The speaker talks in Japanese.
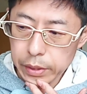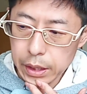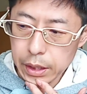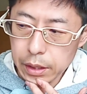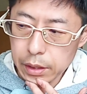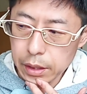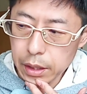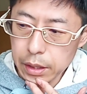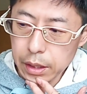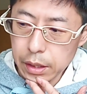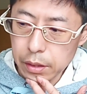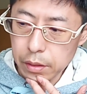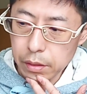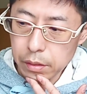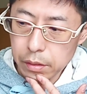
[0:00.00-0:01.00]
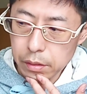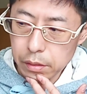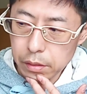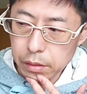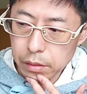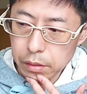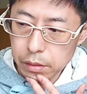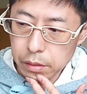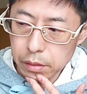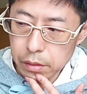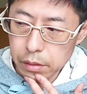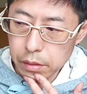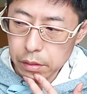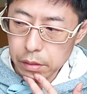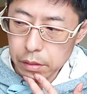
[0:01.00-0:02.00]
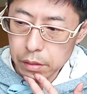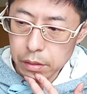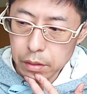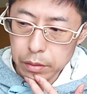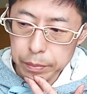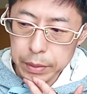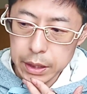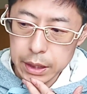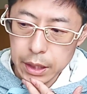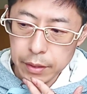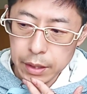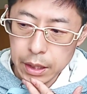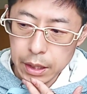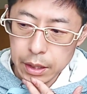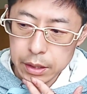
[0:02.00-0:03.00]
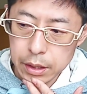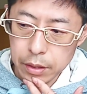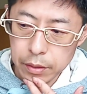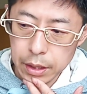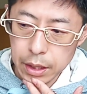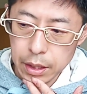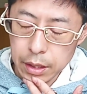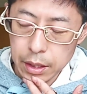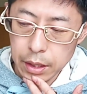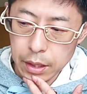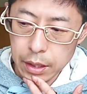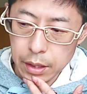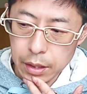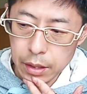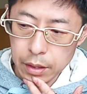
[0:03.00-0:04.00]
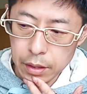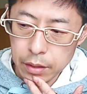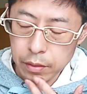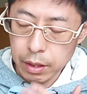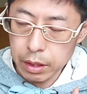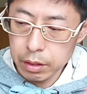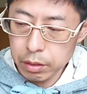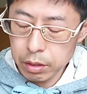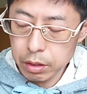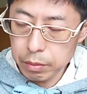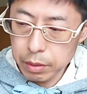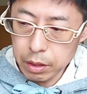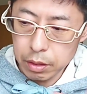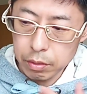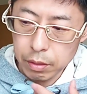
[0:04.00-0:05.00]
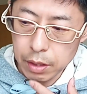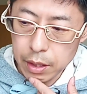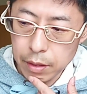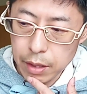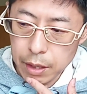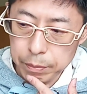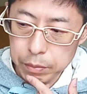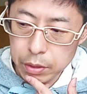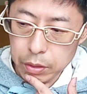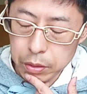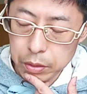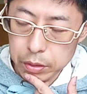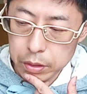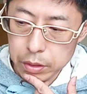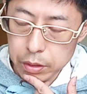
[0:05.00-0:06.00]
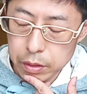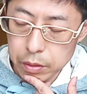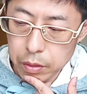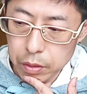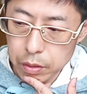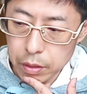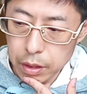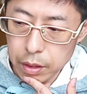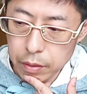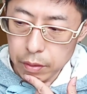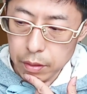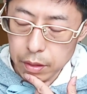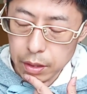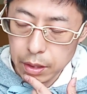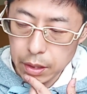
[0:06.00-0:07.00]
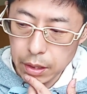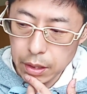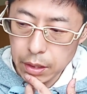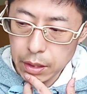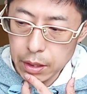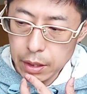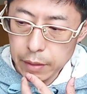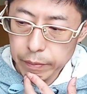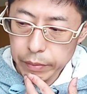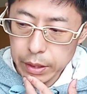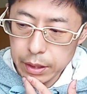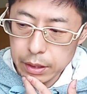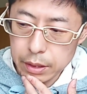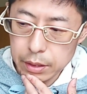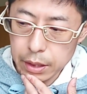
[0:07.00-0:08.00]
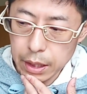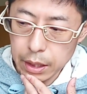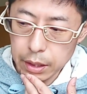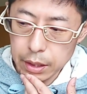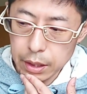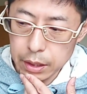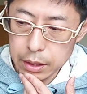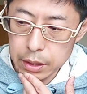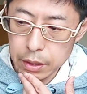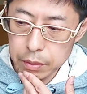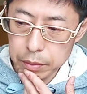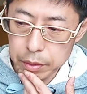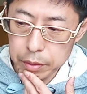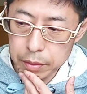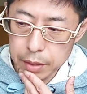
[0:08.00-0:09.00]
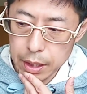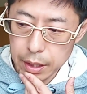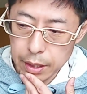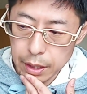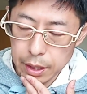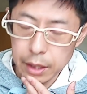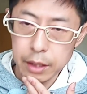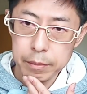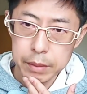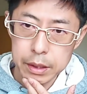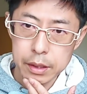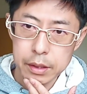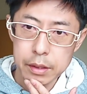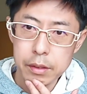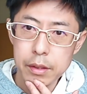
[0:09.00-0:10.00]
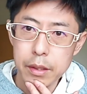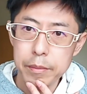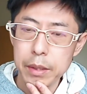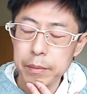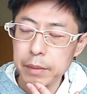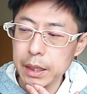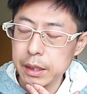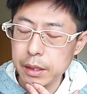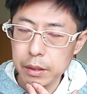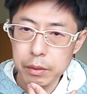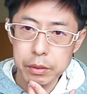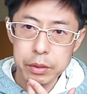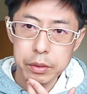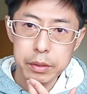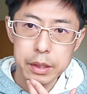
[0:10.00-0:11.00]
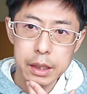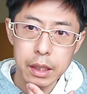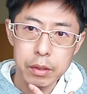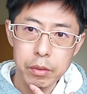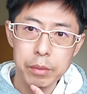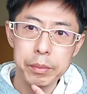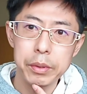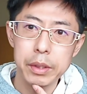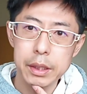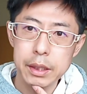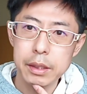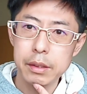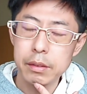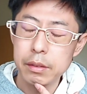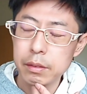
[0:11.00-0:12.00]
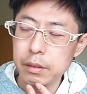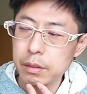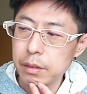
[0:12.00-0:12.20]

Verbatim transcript: だ何かこう、ホームページや IKS の利益とか YouTube に動画をアップロードすることによって、点数が入ったりしてる部分はあります。それはまあ皆さんご存知だと思うんですよ。